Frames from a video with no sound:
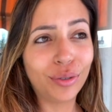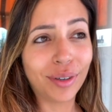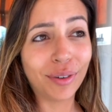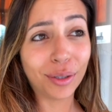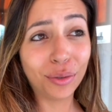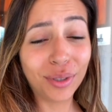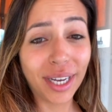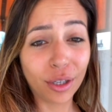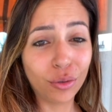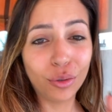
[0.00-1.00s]
je vais avoir du
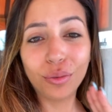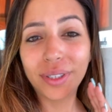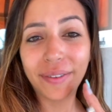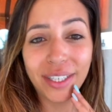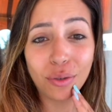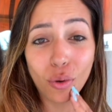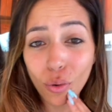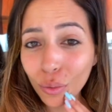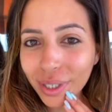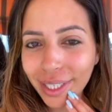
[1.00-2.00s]
cardio, donc ça va être une
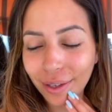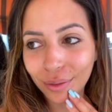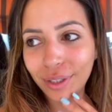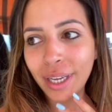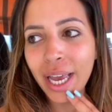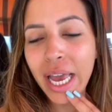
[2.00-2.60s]
longue séance.